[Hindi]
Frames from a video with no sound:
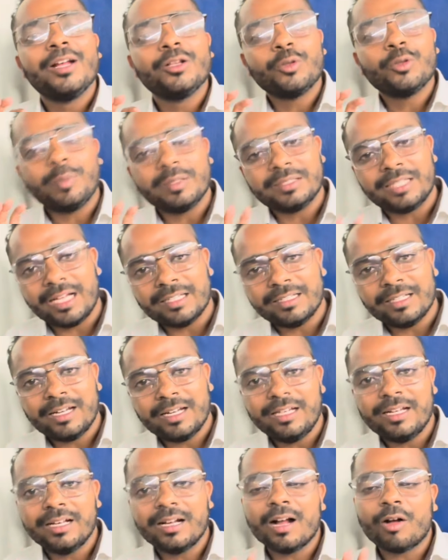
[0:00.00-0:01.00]
तो बताते
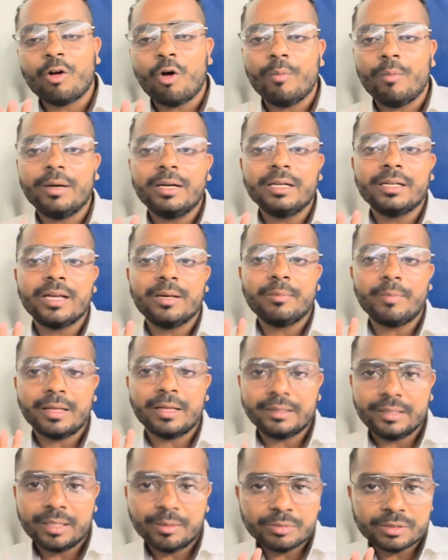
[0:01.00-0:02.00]
रहिएगा कमेंट के
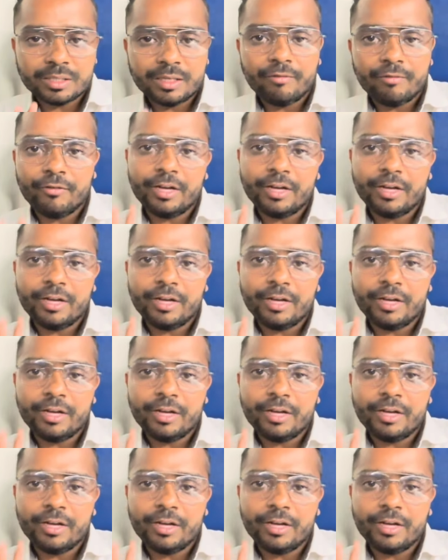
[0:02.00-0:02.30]
माध्यम से